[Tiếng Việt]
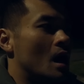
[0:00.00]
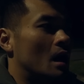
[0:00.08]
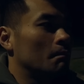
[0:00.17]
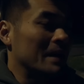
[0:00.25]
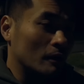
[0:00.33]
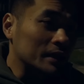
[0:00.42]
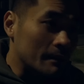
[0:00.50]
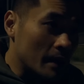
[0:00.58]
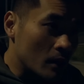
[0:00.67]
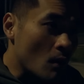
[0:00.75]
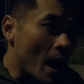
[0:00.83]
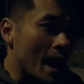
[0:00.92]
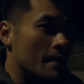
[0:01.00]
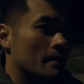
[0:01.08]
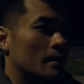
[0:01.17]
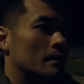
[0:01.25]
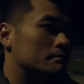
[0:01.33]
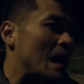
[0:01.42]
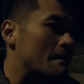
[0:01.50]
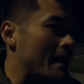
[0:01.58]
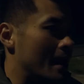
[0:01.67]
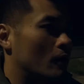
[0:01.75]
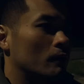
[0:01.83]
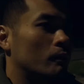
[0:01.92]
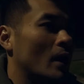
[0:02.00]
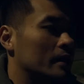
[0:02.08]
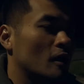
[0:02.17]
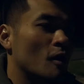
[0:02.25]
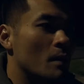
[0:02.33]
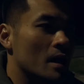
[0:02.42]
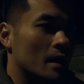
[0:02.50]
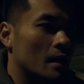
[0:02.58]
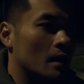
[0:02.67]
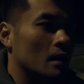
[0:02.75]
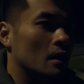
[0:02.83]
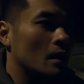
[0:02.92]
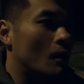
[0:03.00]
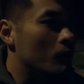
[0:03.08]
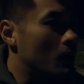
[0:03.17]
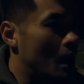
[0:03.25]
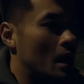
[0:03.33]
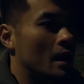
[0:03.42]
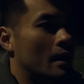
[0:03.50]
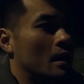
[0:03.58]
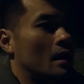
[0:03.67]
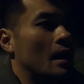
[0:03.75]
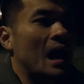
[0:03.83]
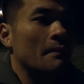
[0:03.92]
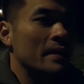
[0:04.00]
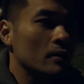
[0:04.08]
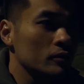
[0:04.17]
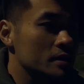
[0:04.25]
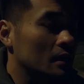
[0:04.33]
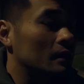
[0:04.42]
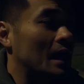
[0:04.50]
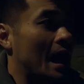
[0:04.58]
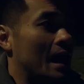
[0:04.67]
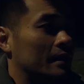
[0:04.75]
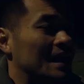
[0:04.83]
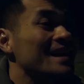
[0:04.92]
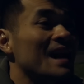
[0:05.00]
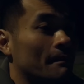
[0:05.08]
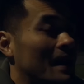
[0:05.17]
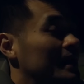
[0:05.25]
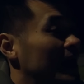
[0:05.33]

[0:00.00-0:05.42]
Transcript: Mình có tìm hiểu qua, ba mẹ của Bryan Kohberger không hề abuse, tức là đánh đập hành